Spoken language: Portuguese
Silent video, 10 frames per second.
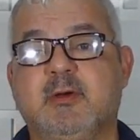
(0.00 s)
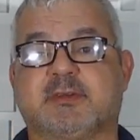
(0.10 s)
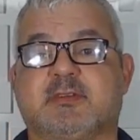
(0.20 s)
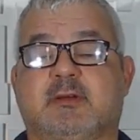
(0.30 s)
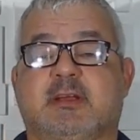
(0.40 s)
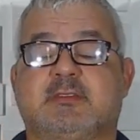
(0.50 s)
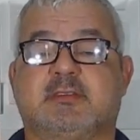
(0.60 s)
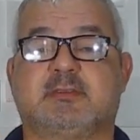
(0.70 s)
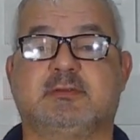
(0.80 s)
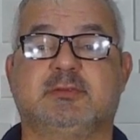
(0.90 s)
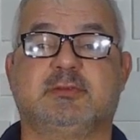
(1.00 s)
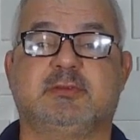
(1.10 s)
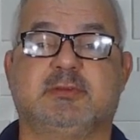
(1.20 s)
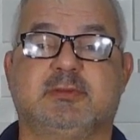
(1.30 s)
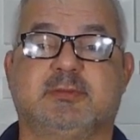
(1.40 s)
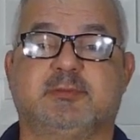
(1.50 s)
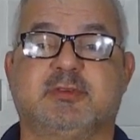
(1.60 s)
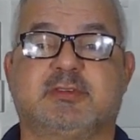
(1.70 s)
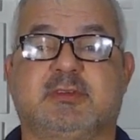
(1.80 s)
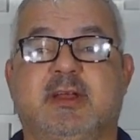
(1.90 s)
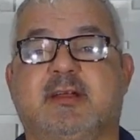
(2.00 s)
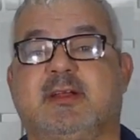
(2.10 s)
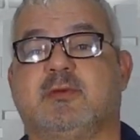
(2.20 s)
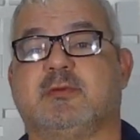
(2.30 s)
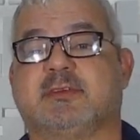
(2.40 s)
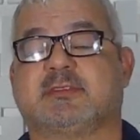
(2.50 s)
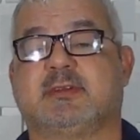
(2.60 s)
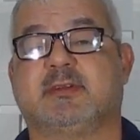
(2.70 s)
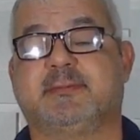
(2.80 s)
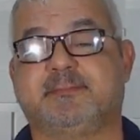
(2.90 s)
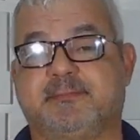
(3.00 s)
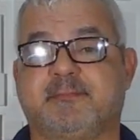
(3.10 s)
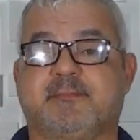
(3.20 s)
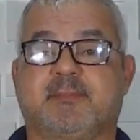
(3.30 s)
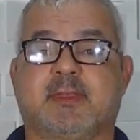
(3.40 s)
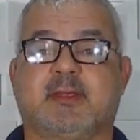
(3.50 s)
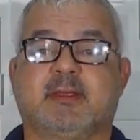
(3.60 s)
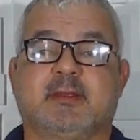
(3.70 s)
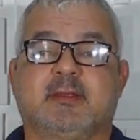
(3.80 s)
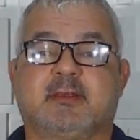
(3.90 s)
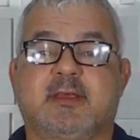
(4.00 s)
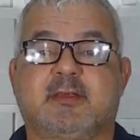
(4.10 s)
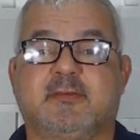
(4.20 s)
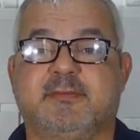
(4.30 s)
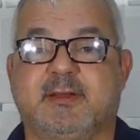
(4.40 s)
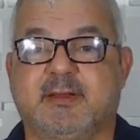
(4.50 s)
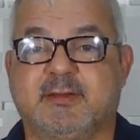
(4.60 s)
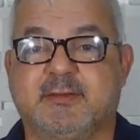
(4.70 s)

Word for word: Bom, pessoal, a situação do, do Bolsonaro na Rússia, né? O que, que eu falei?